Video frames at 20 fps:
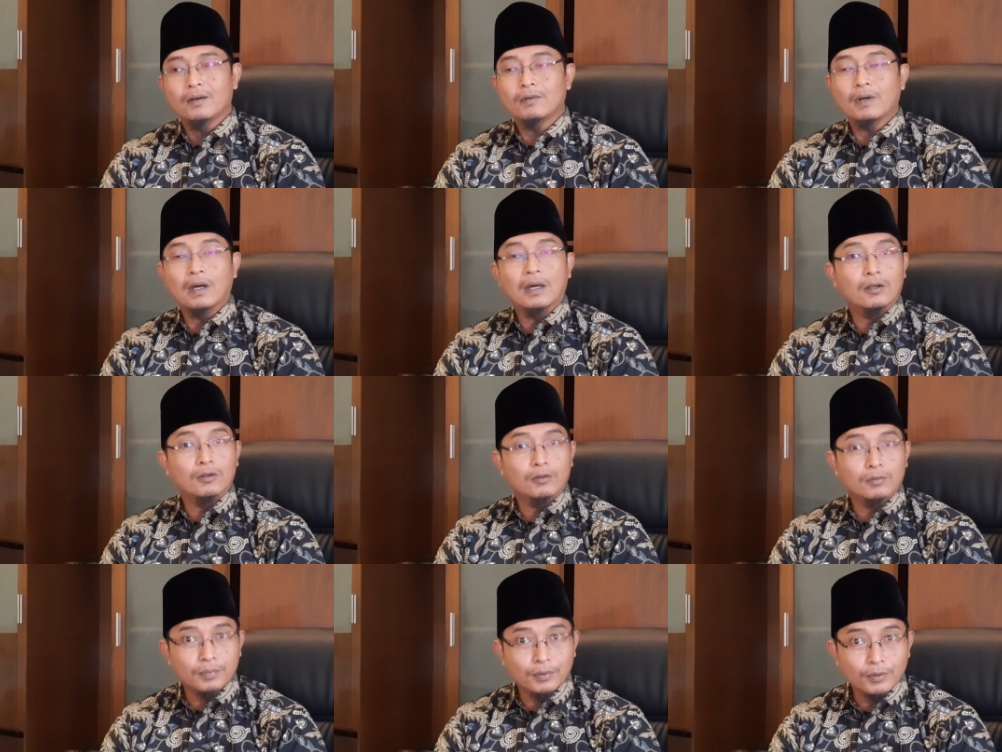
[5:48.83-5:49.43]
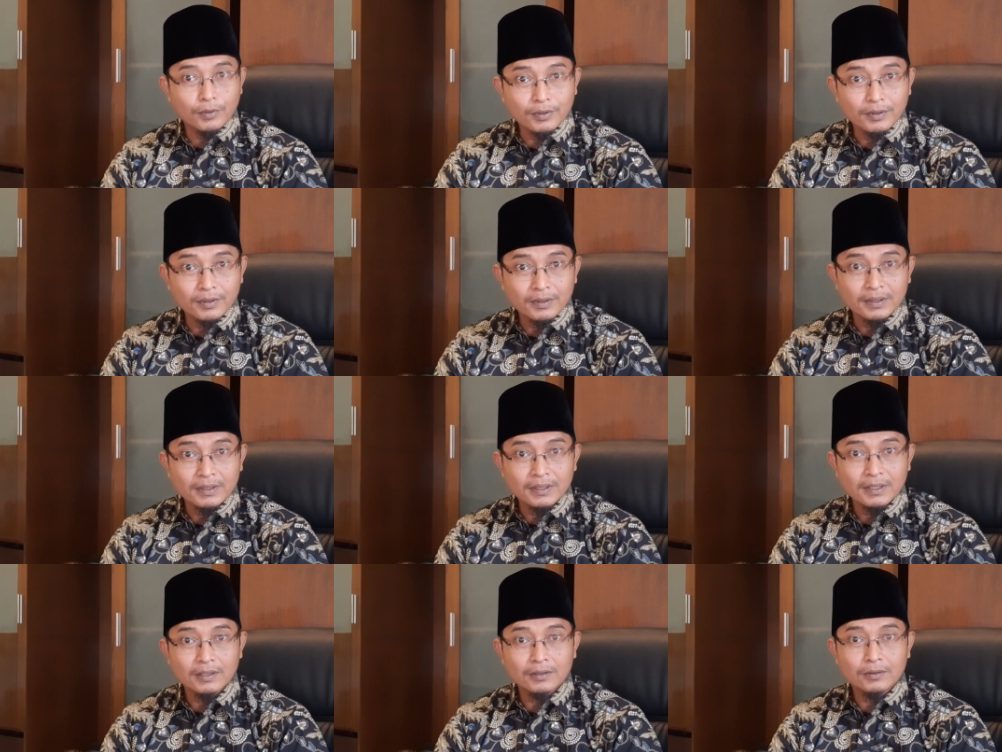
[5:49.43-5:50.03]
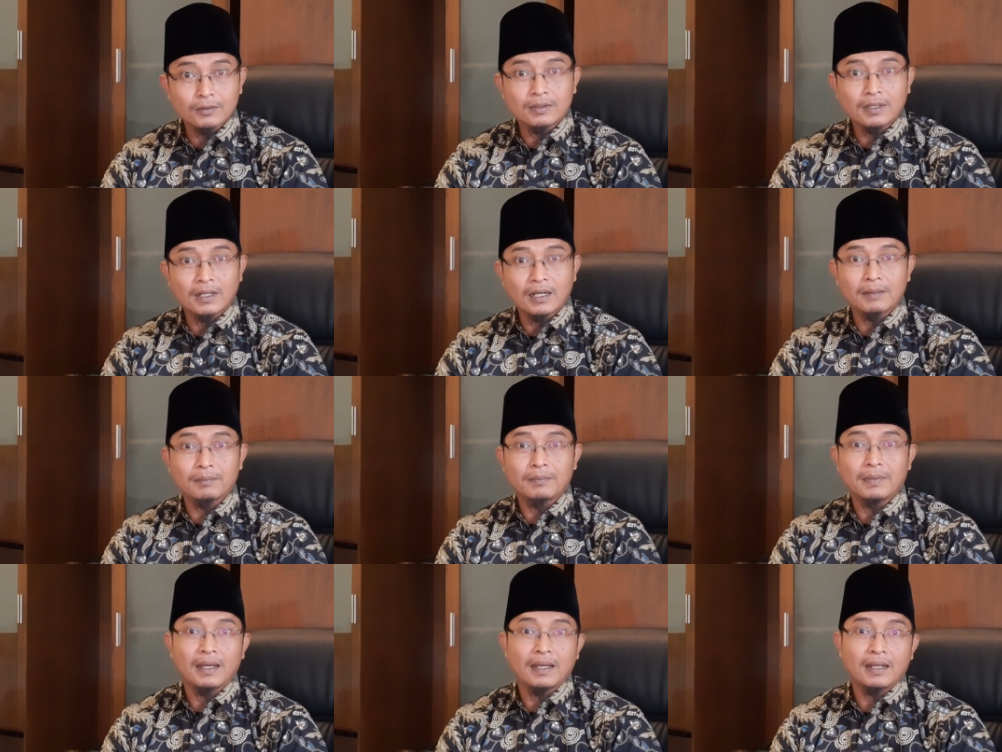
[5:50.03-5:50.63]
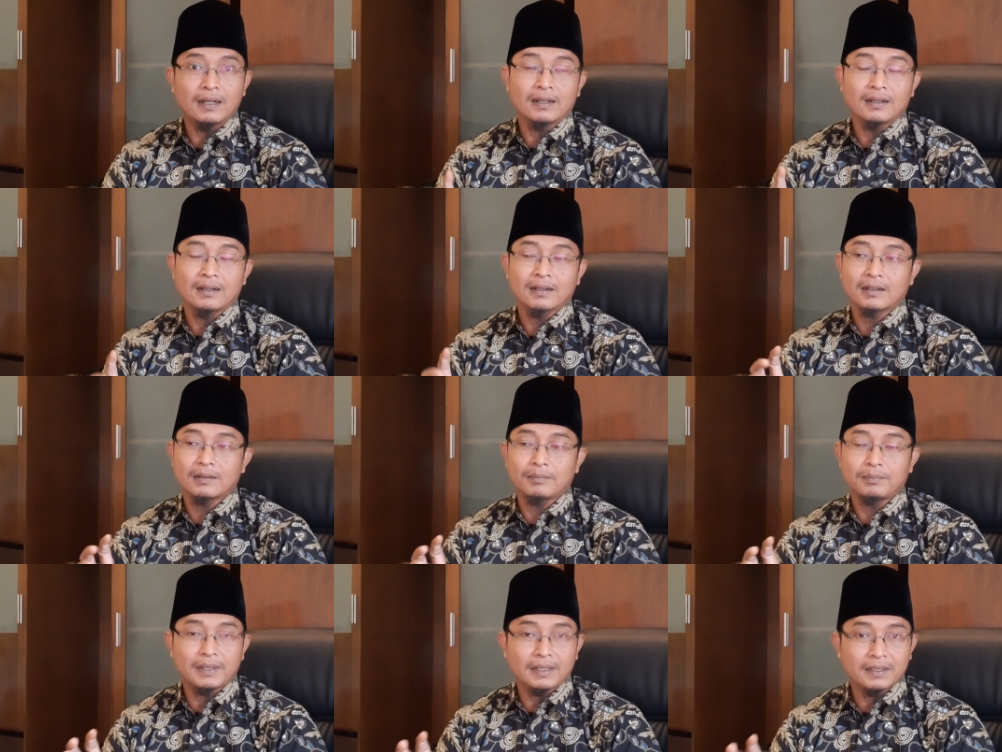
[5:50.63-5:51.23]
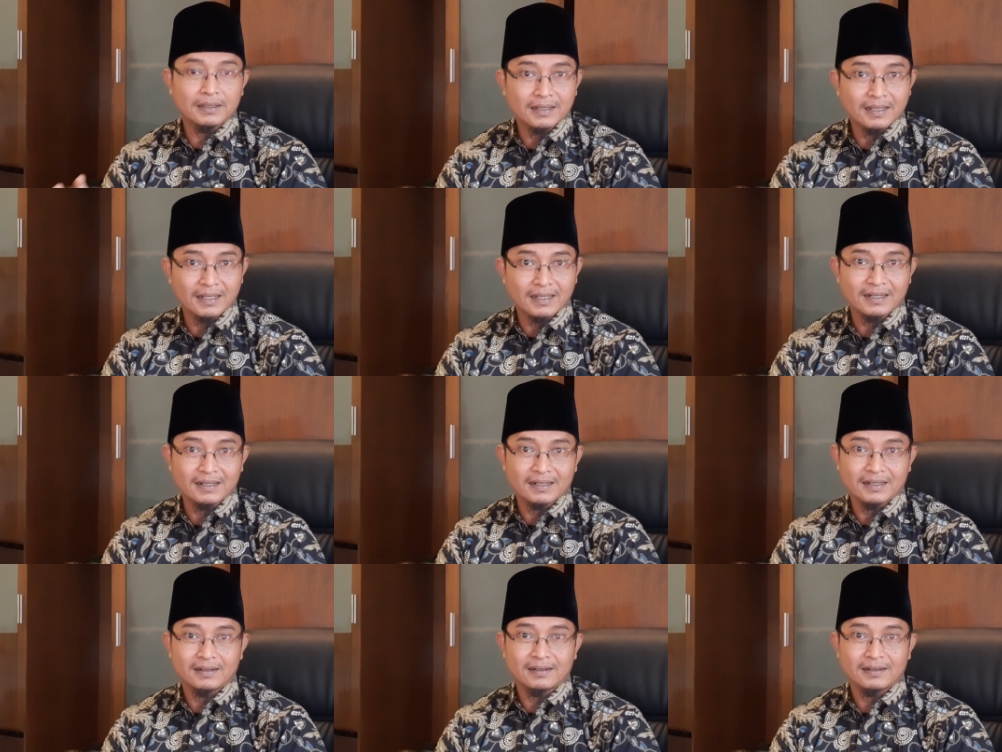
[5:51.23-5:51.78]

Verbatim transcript: Walaupun itu dalam hal kebaikan.